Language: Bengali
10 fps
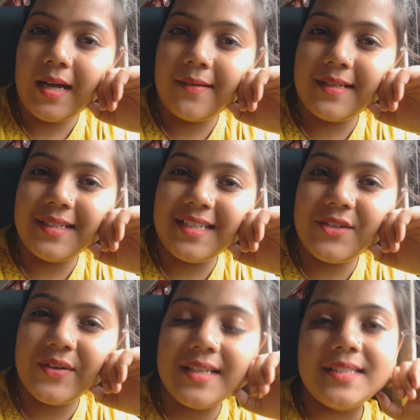হাওড়া থেকে
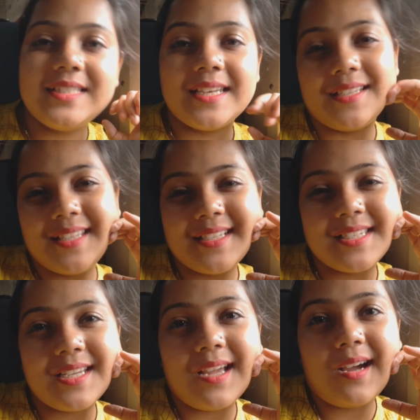ট্রেন ছেড়ে
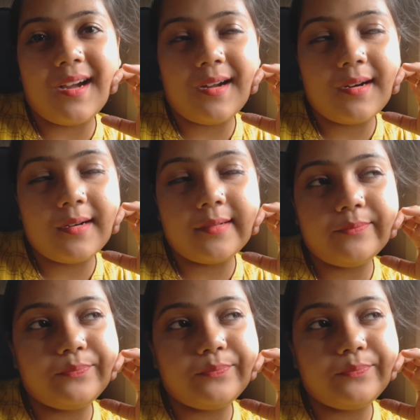দিয়েছে আর